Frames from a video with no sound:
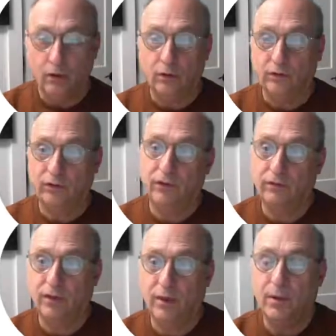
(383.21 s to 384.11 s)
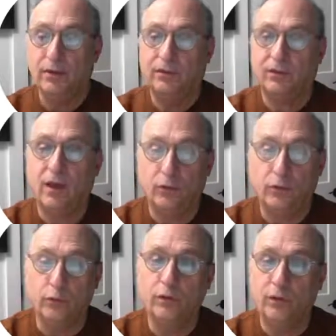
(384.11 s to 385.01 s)
euh, ce qui fait évidemment
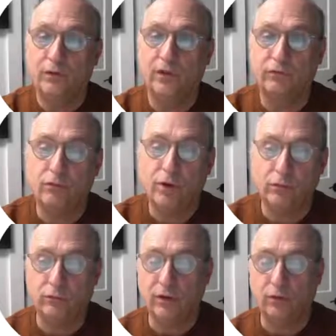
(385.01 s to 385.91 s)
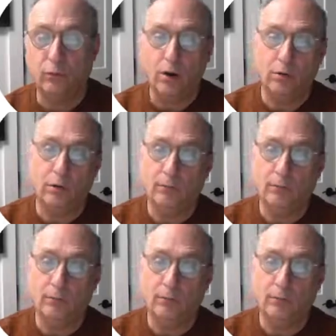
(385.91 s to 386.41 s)
102. Là, cette fois, tout est noir.